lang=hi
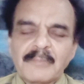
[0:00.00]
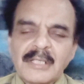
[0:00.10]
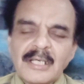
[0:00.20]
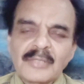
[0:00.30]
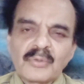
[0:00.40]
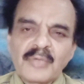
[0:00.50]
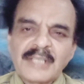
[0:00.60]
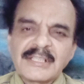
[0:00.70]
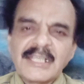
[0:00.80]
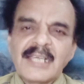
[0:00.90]
वरक
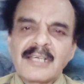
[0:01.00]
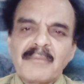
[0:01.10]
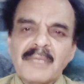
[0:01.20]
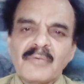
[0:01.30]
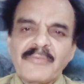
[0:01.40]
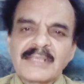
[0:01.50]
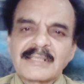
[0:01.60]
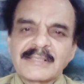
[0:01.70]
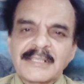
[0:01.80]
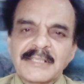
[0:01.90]
नाजरीन कराम मैं हूँ
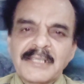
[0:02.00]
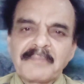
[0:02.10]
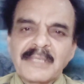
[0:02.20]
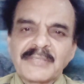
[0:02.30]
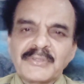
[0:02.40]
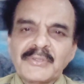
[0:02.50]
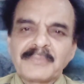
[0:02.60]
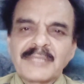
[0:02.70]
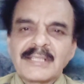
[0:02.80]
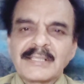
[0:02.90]
फैसल से जिदा मेरा
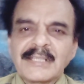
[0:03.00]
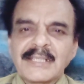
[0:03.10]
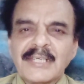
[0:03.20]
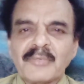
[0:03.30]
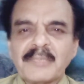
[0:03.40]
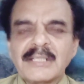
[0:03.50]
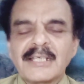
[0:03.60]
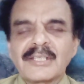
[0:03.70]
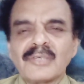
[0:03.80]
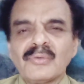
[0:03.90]
यूट्यूब चैनल देख रहे हैं उम्मीद
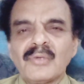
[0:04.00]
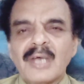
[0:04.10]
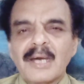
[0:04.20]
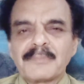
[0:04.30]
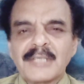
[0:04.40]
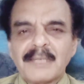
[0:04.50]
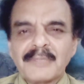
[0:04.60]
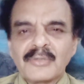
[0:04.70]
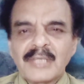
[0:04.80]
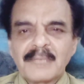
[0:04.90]
करता हूँ आप जहाँ
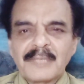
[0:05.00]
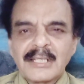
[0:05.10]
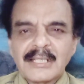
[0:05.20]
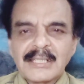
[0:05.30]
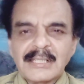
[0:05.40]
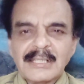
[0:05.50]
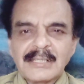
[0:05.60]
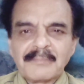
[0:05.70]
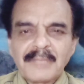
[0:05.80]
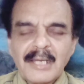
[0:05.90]
भी होंगे आप तला की
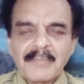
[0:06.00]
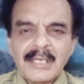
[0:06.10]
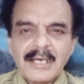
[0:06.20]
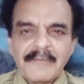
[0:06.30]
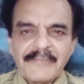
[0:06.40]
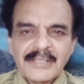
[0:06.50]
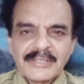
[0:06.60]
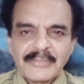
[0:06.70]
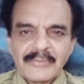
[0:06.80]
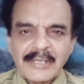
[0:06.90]
पना में
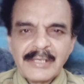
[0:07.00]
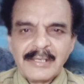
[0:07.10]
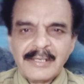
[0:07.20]
आफियत से होंगे